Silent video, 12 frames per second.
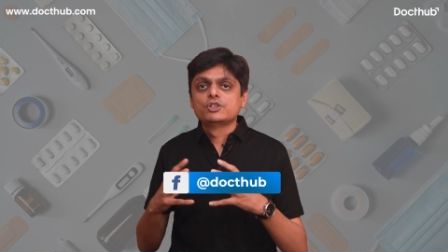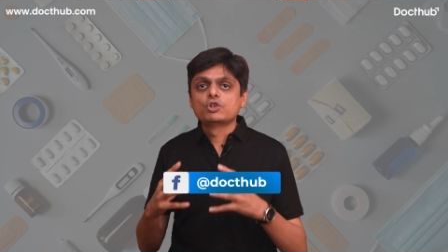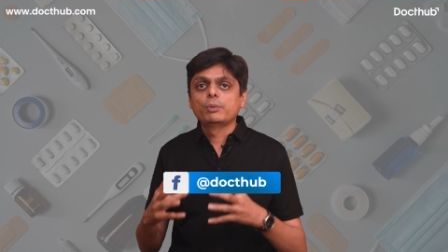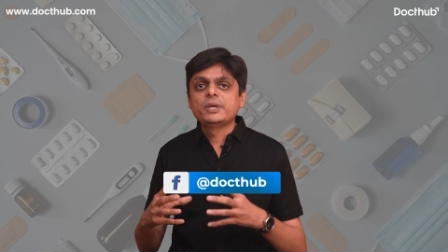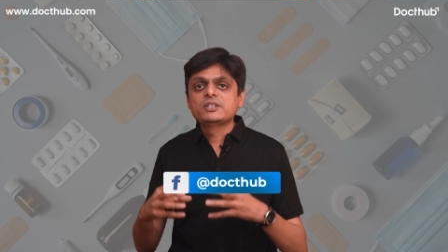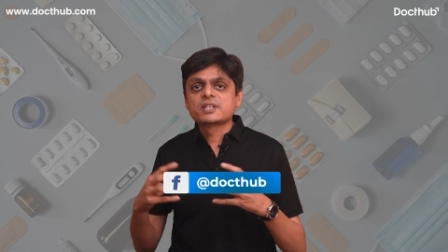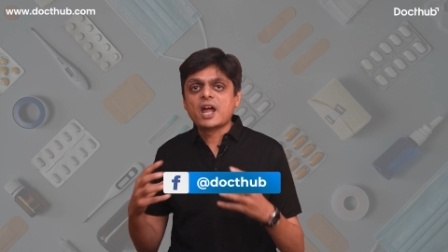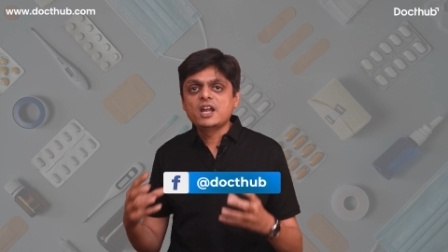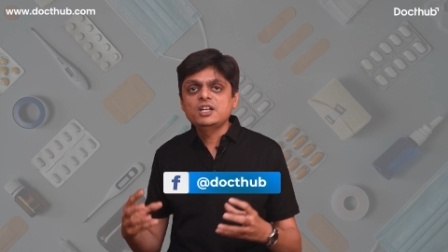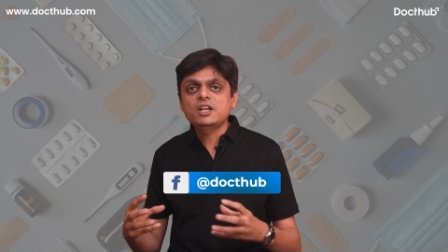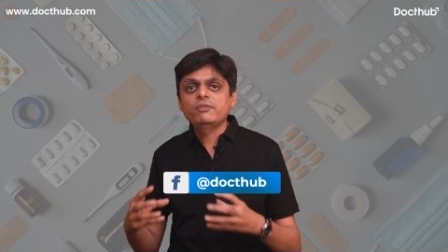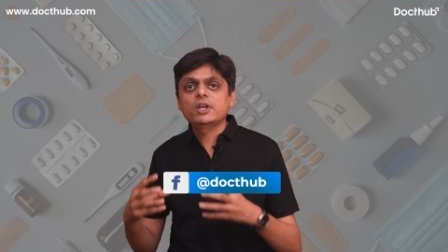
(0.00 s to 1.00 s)
जो भी
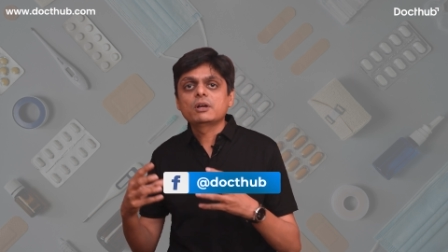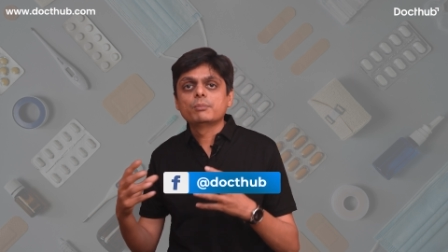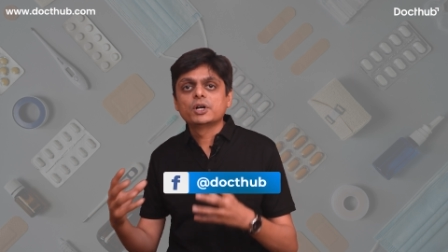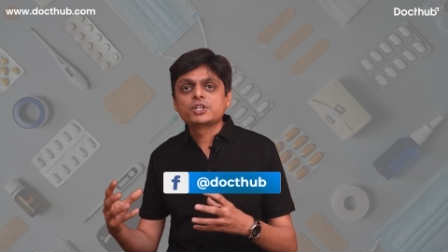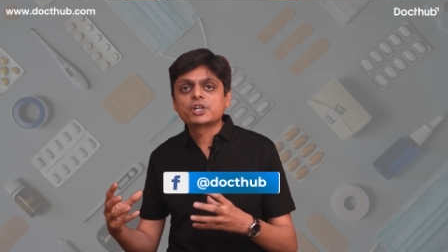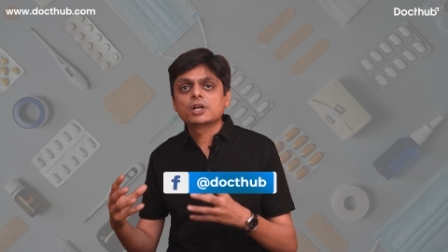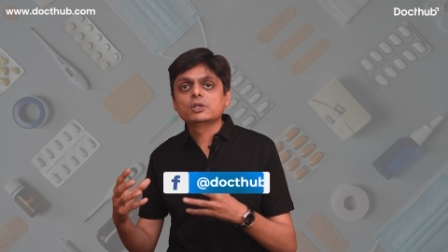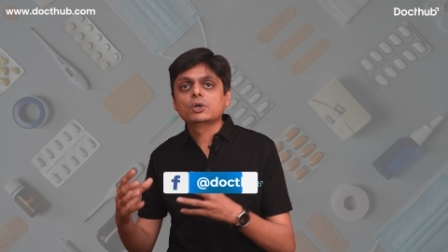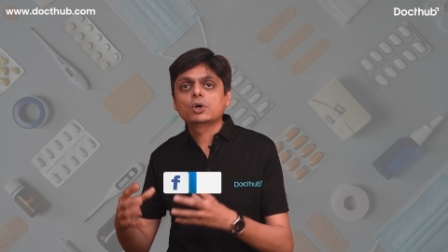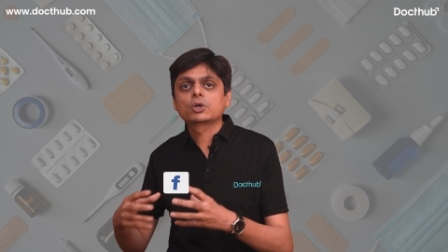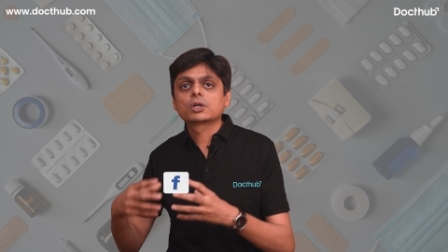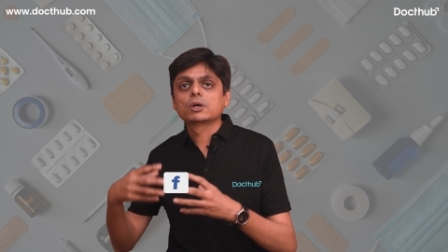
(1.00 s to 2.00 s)
साइंटिफिक मटेरियल
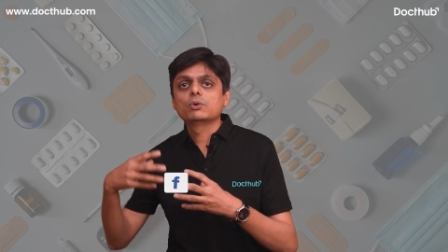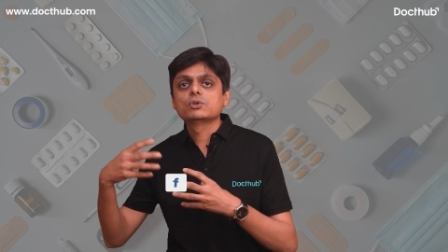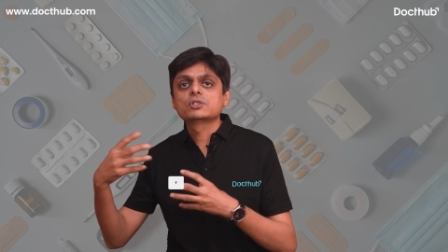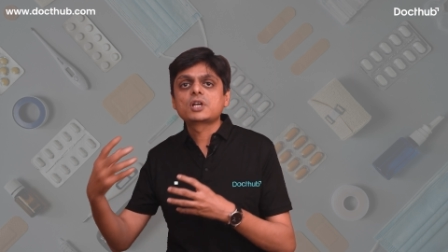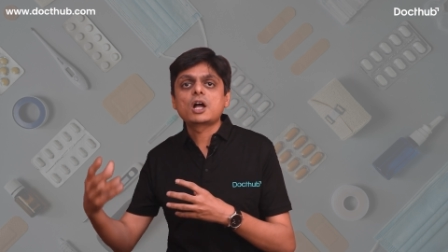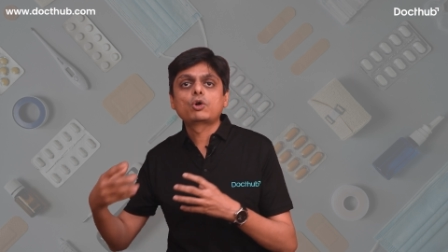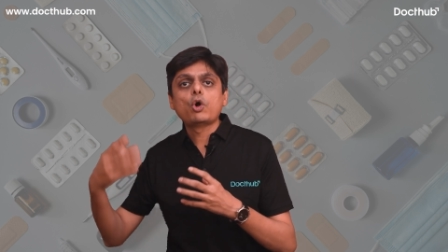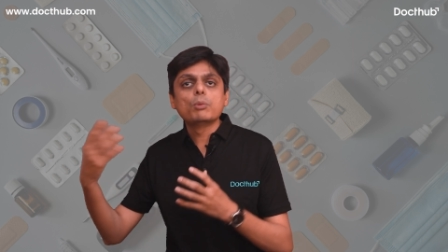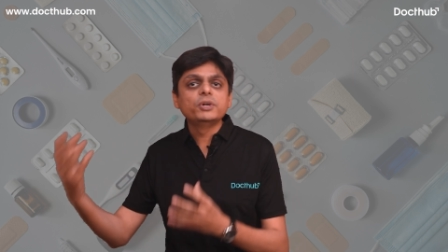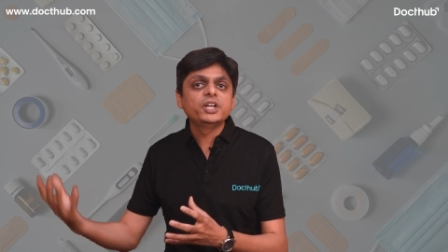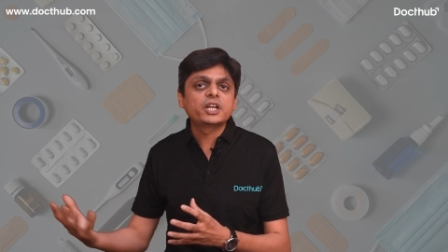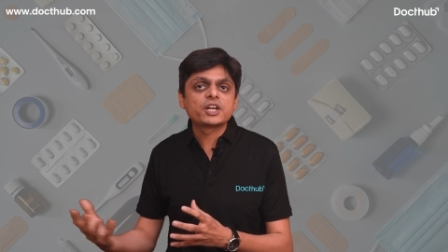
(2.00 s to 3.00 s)
और उसका
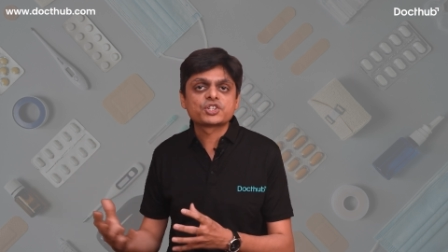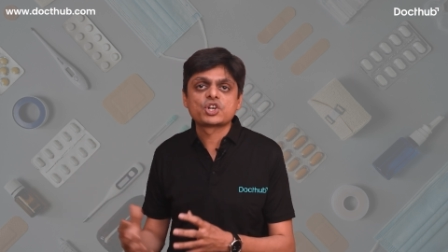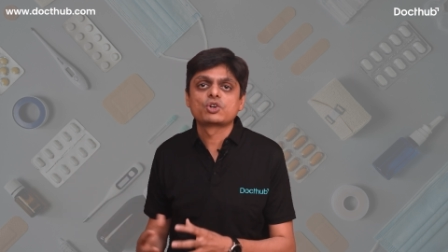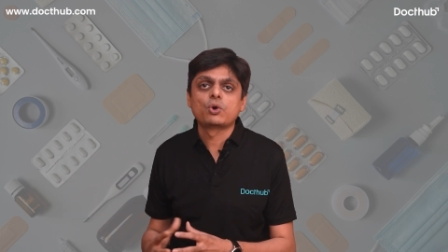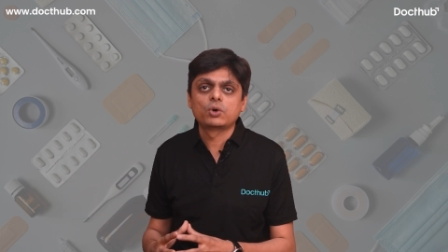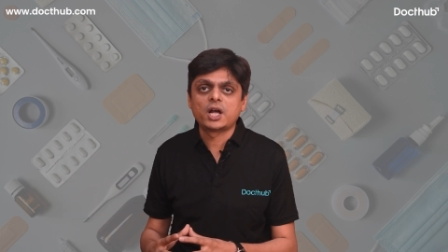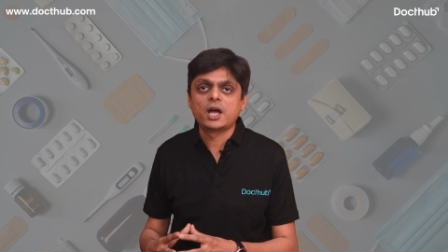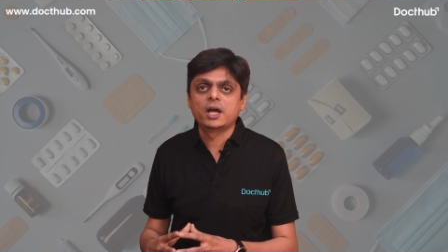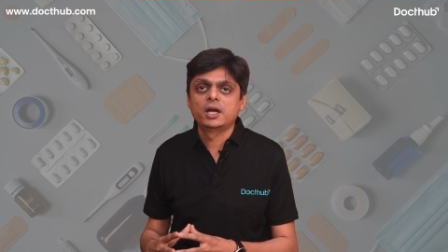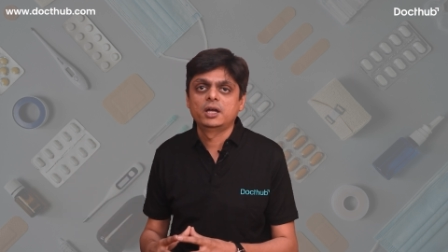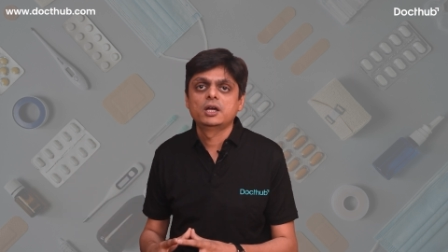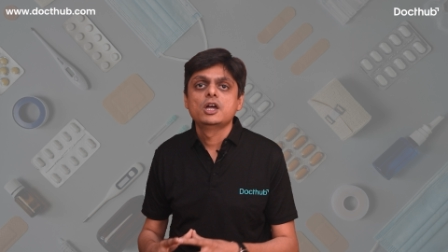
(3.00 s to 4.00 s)
कम्युनिकेशन हो रहा
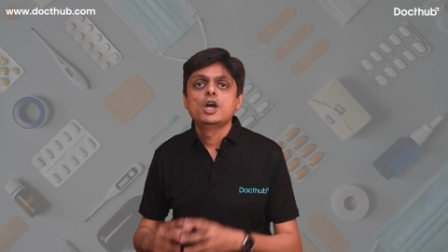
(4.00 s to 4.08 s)
है